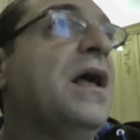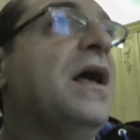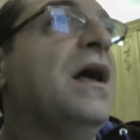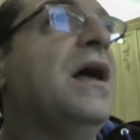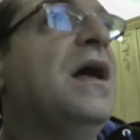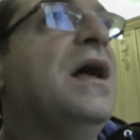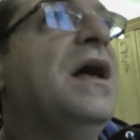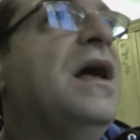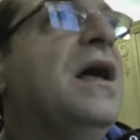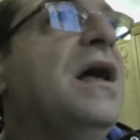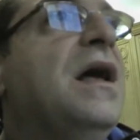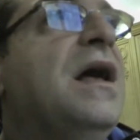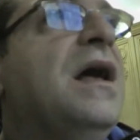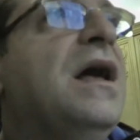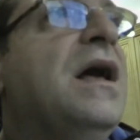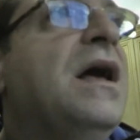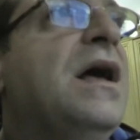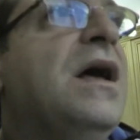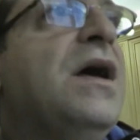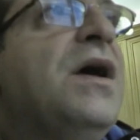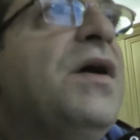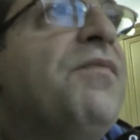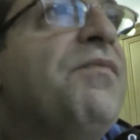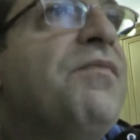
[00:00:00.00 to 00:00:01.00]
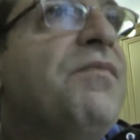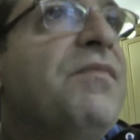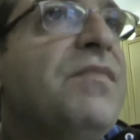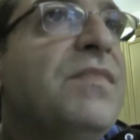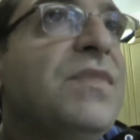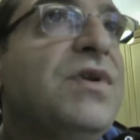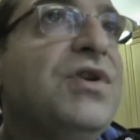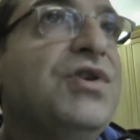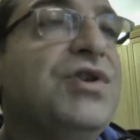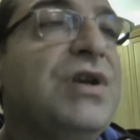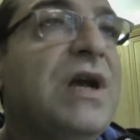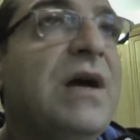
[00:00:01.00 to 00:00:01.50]
Eh,
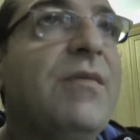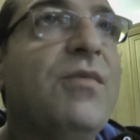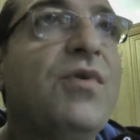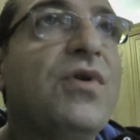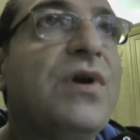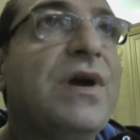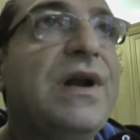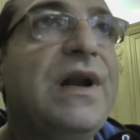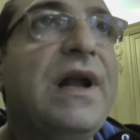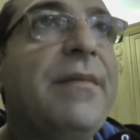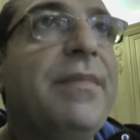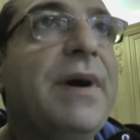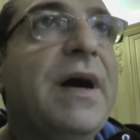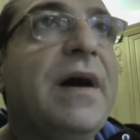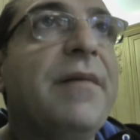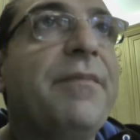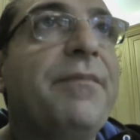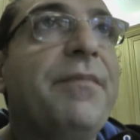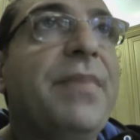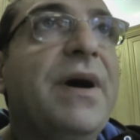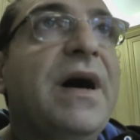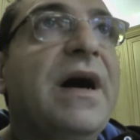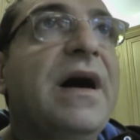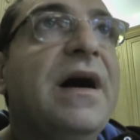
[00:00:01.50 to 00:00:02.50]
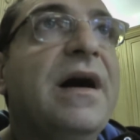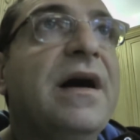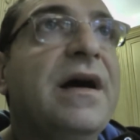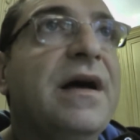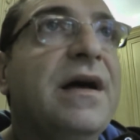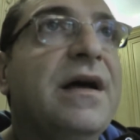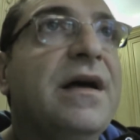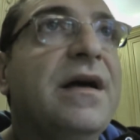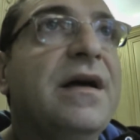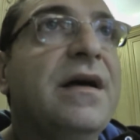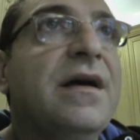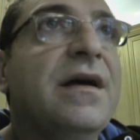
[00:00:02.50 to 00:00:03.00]
diciamo che la pappa
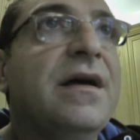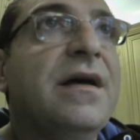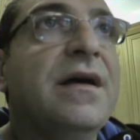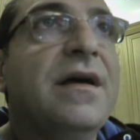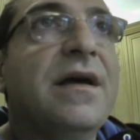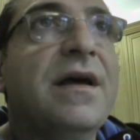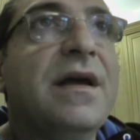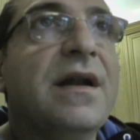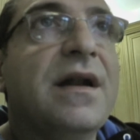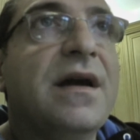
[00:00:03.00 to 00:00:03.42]
eh,